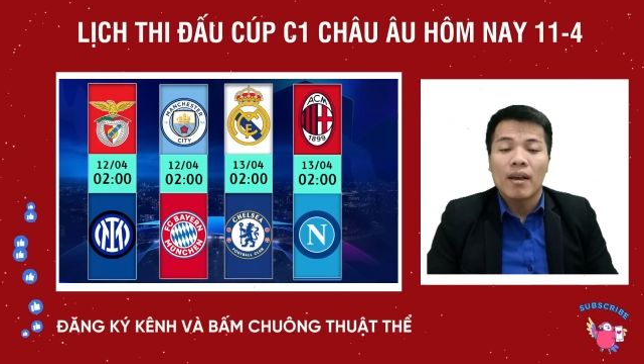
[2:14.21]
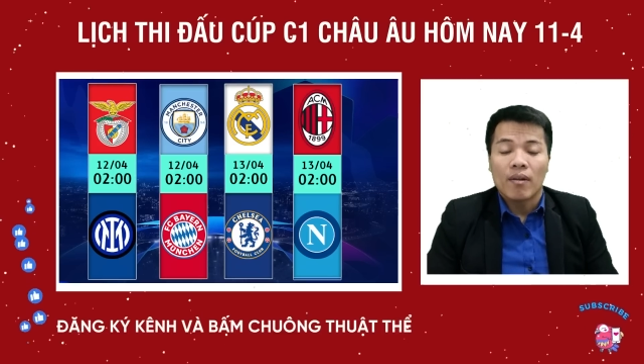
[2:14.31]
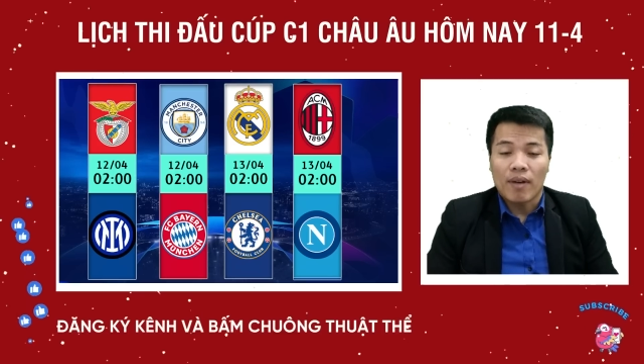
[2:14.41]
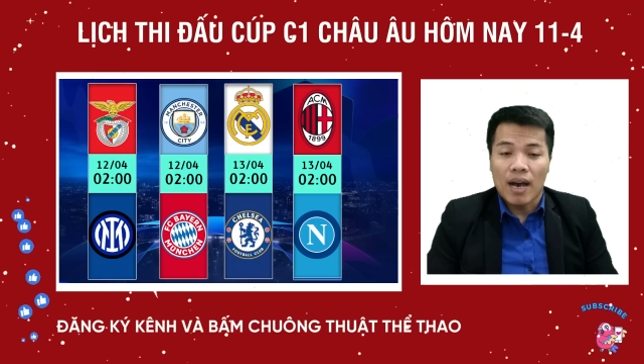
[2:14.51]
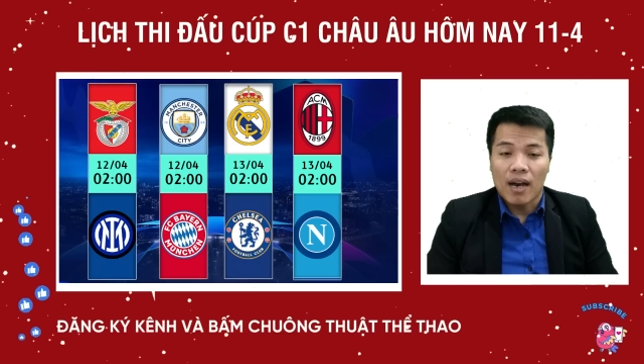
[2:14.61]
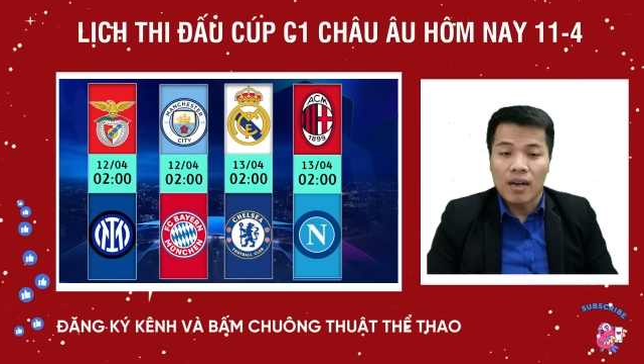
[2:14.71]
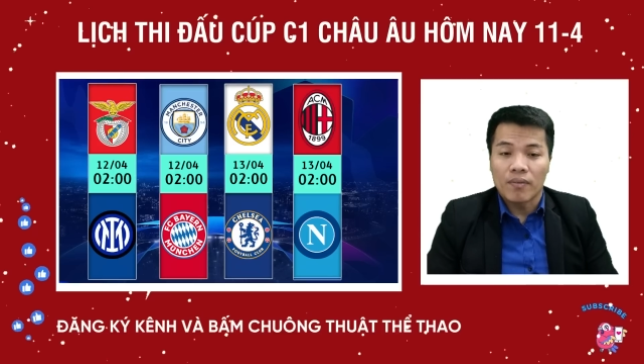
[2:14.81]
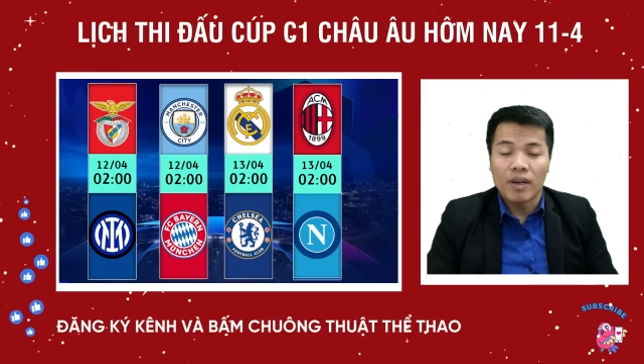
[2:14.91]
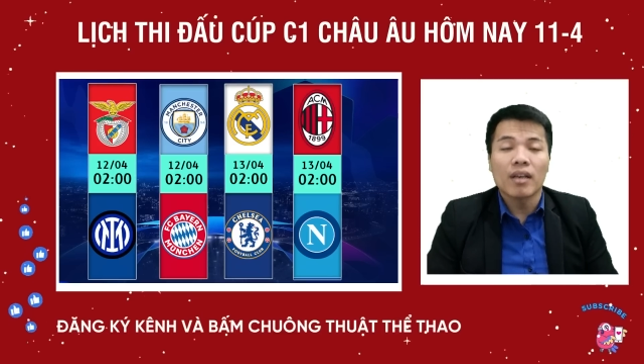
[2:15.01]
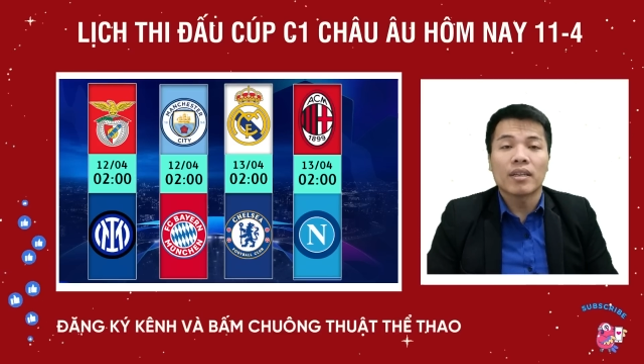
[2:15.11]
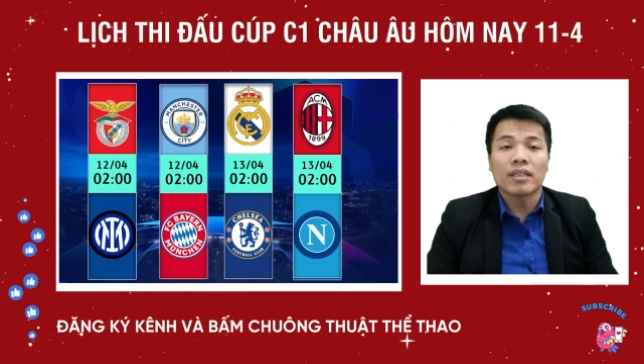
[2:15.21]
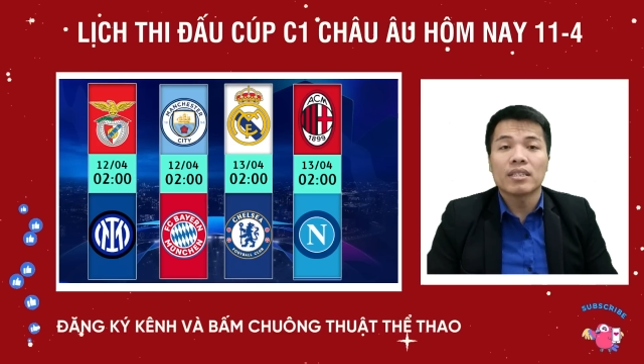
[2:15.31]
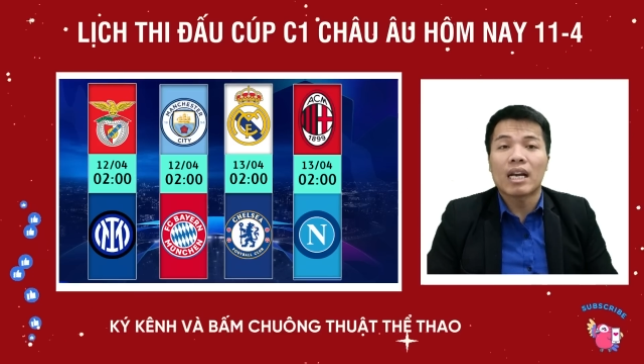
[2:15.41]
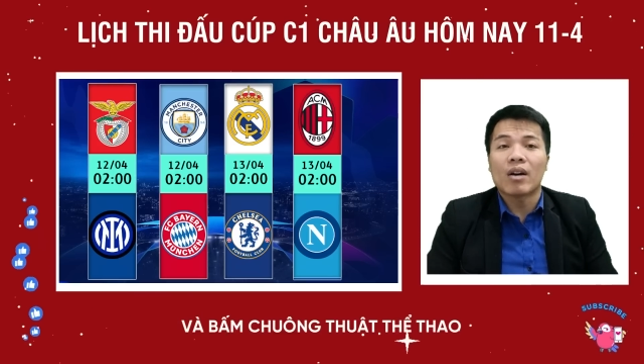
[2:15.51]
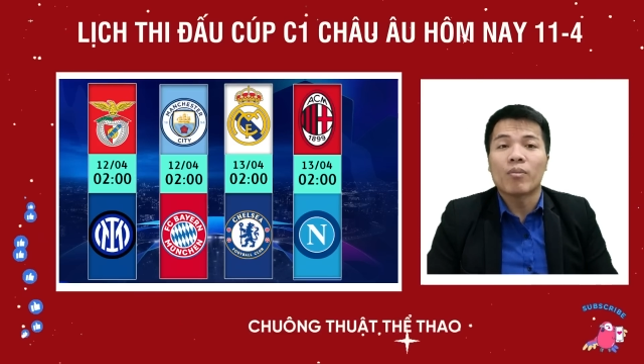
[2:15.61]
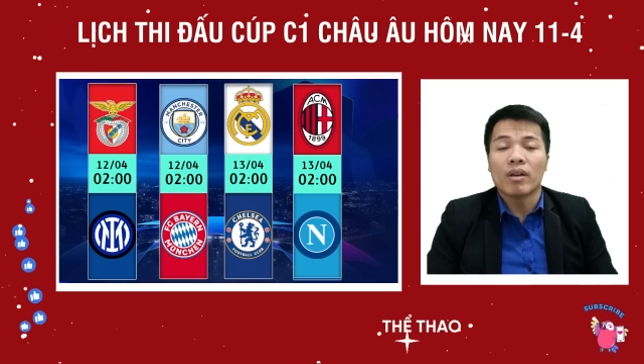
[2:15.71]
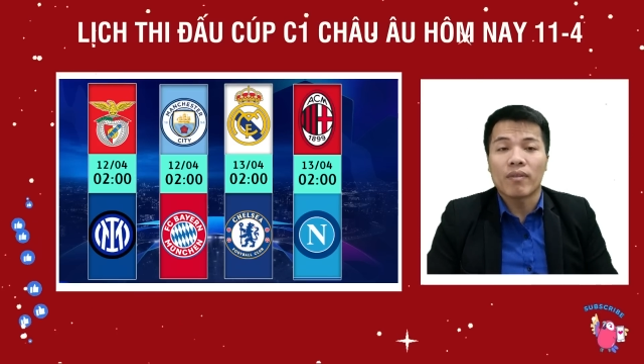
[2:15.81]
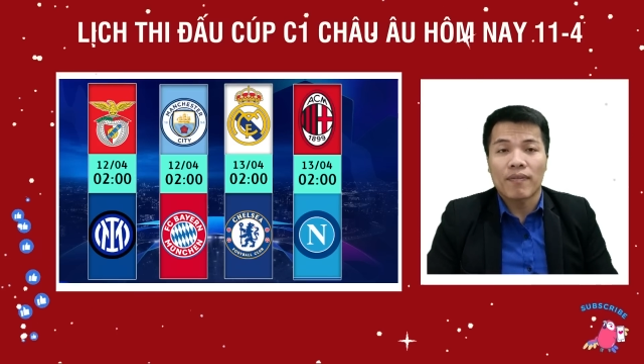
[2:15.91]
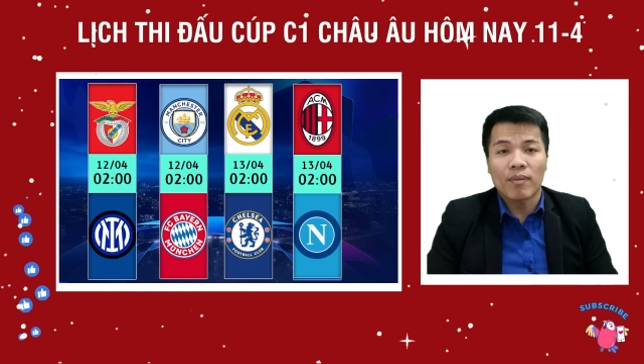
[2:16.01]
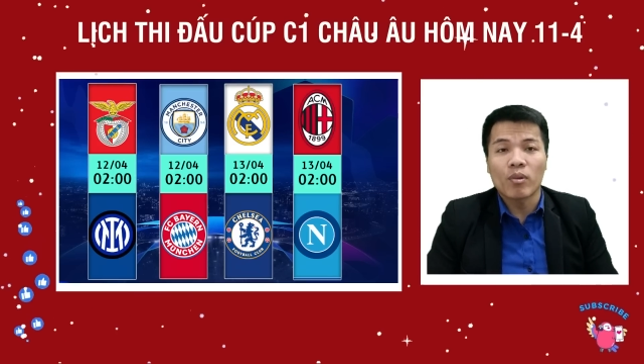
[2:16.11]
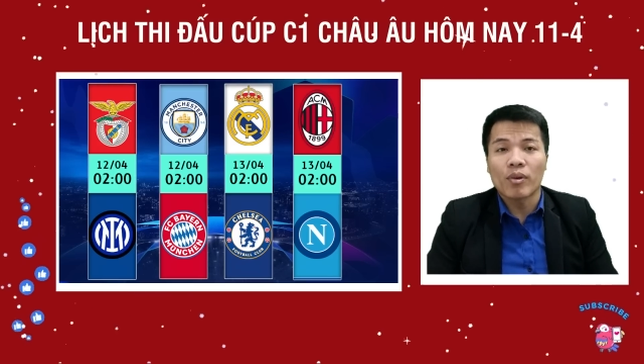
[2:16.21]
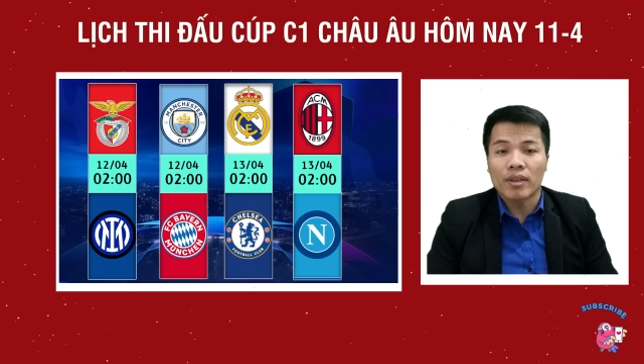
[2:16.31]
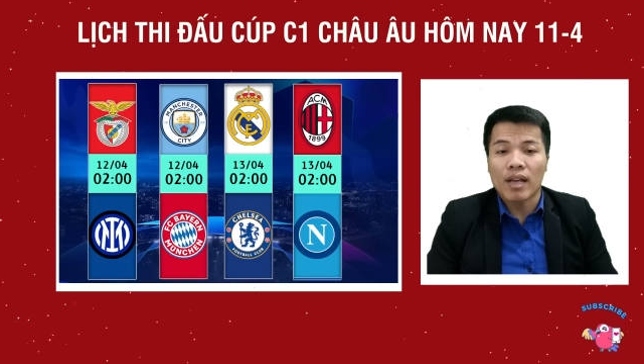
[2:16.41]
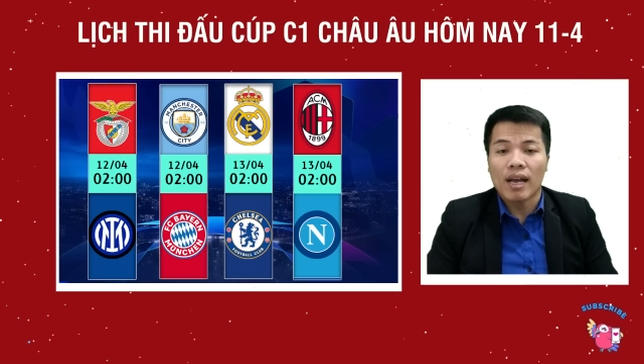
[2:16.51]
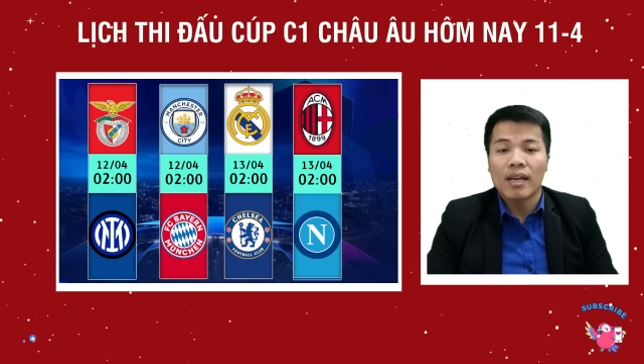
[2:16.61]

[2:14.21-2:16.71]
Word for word: Và với lợi thế sân nhà của mình và phong độ hiện tại